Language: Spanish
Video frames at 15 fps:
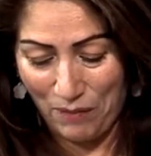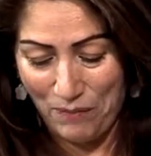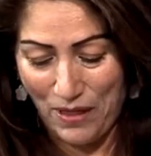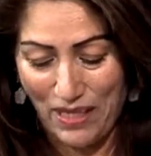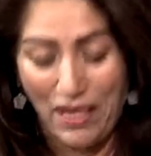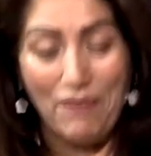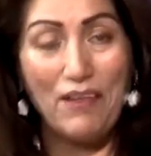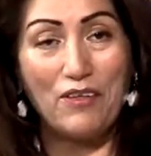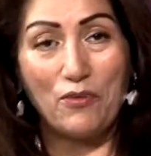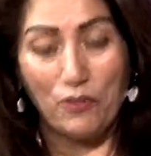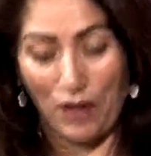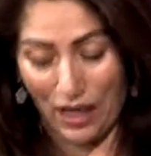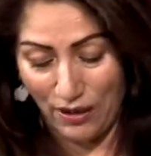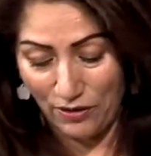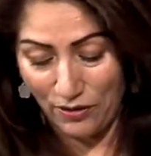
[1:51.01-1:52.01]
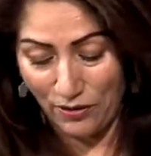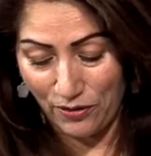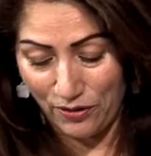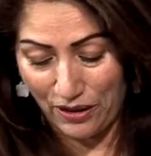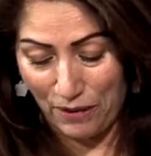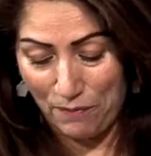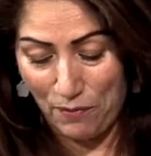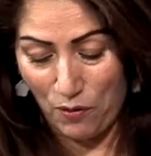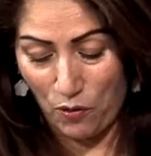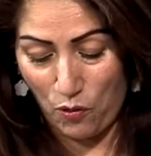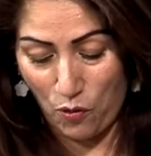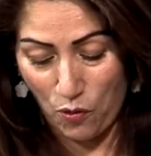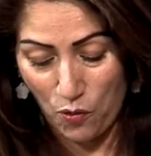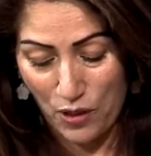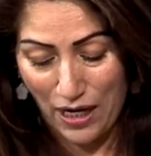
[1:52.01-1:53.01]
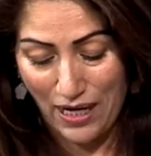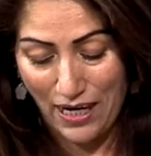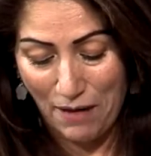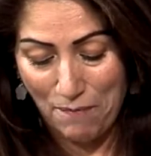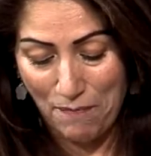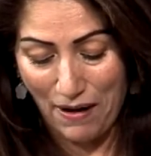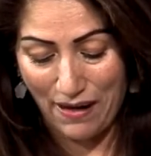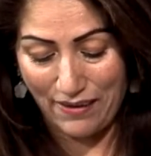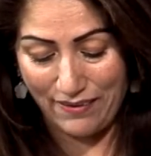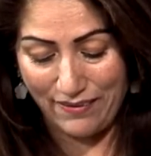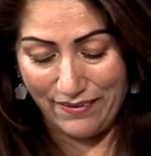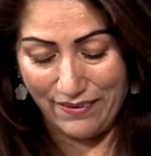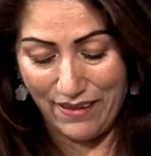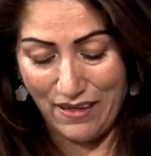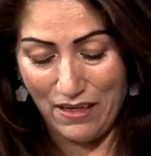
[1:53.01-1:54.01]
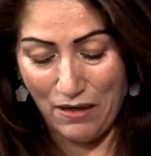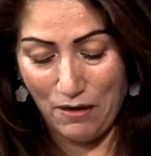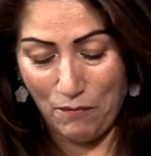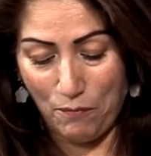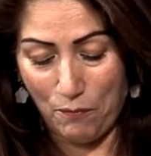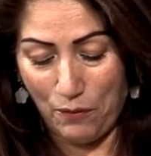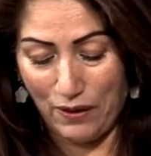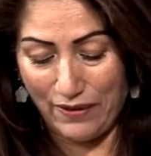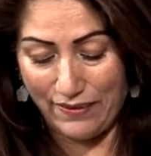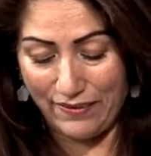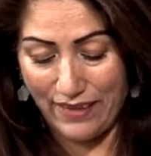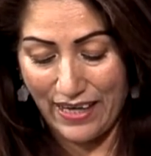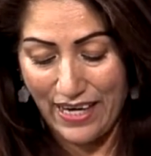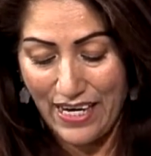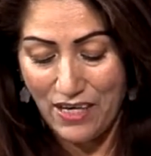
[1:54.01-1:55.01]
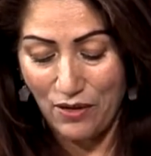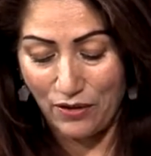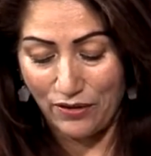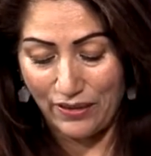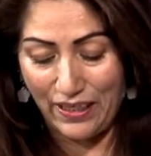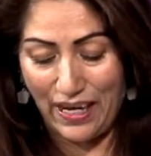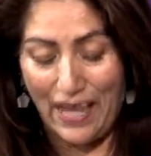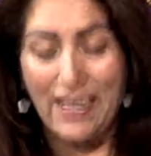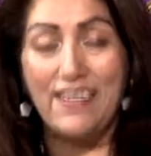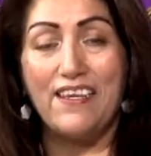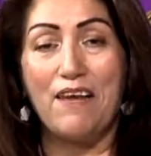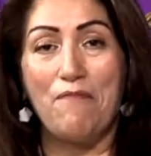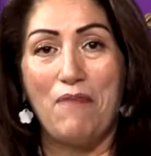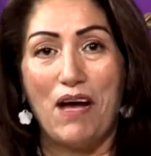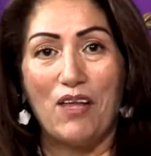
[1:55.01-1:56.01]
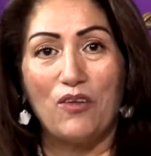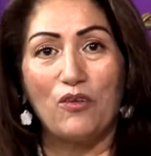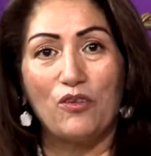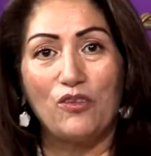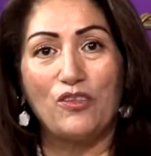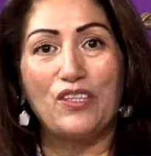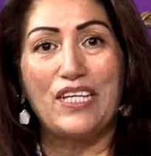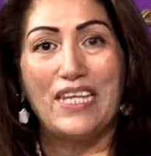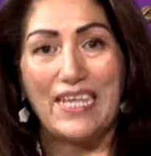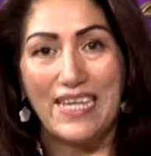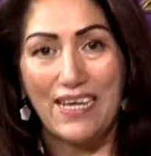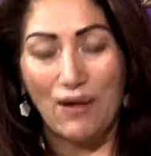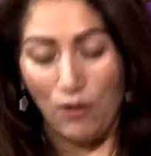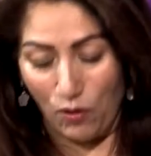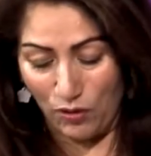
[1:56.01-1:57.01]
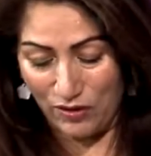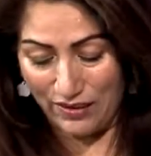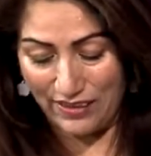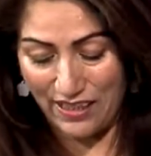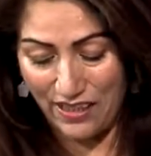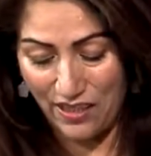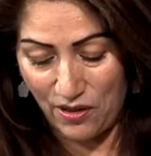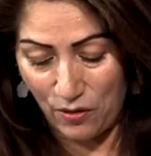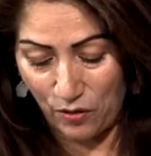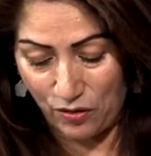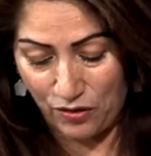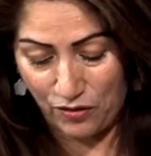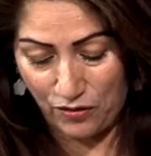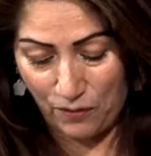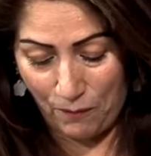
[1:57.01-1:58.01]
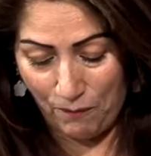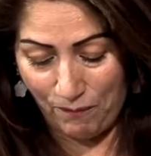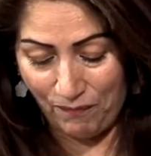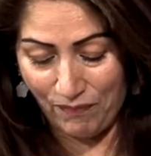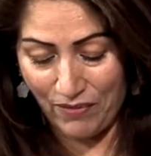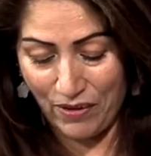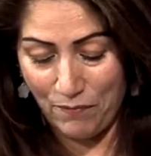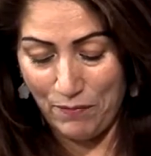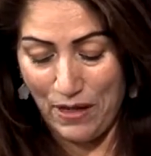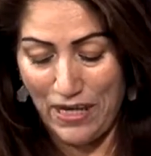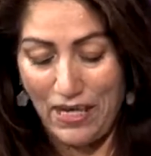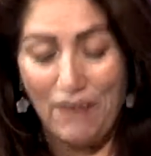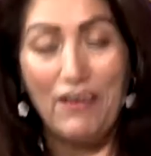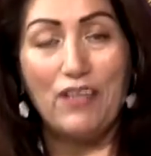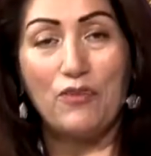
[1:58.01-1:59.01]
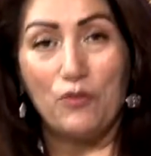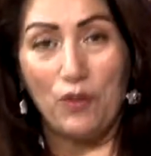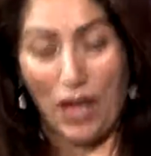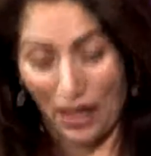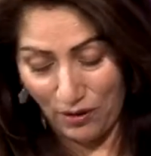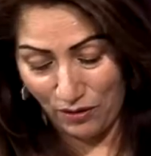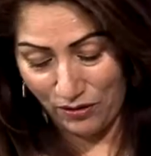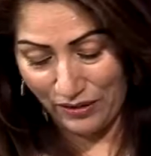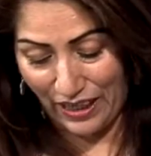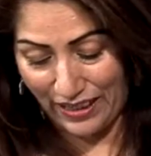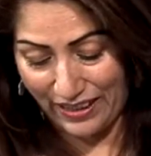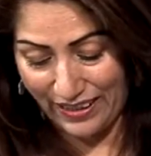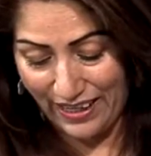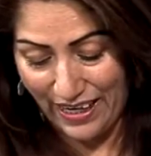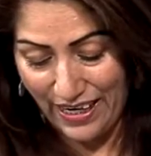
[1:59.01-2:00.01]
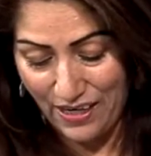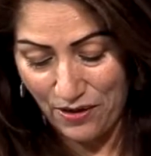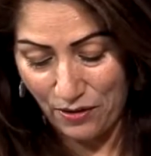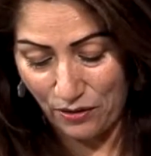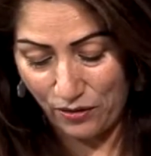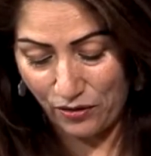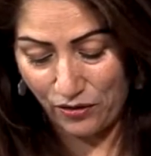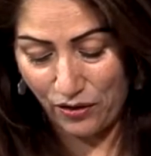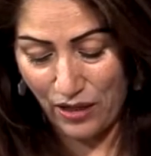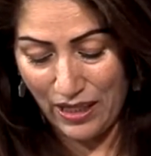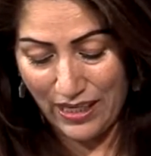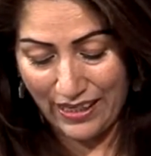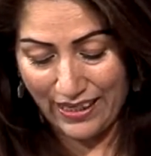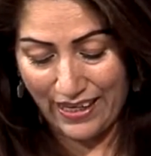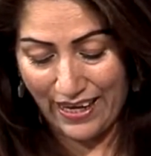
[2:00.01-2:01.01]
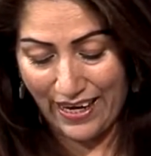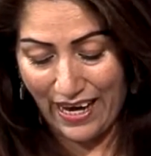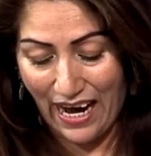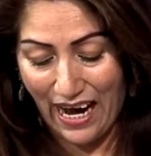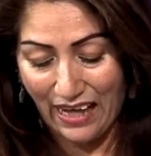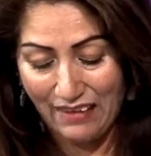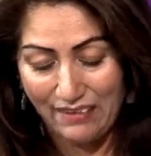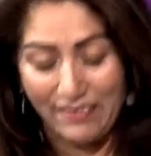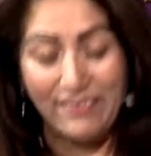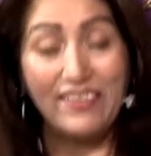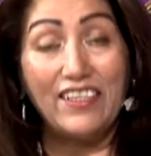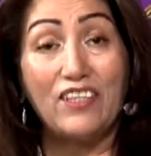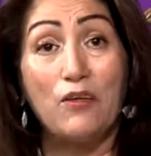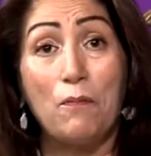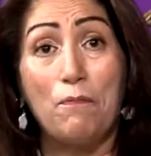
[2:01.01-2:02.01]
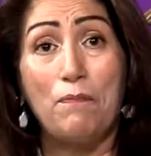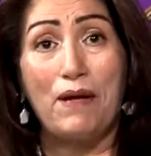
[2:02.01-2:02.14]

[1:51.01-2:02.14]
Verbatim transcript: Bienaventurados los que procuran la paz, pues ellos serán llamados hijos de Dios. Bienaventurados aquellos que han sido